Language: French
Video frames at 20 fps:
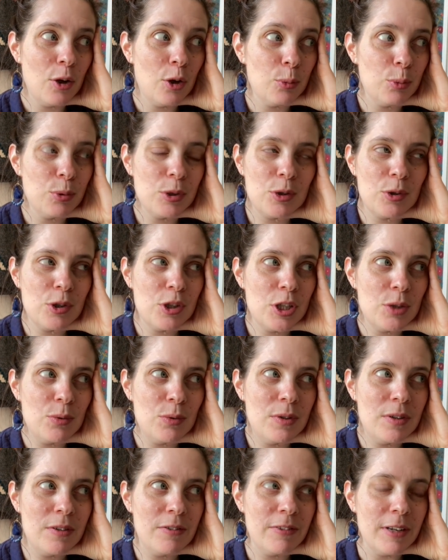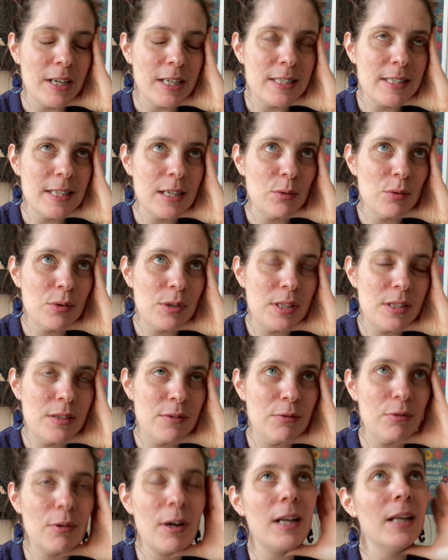puisque j'ai dû défaire 5 ou 6
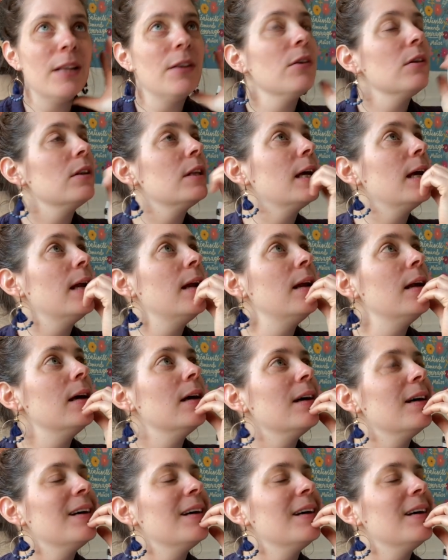fois la dentelle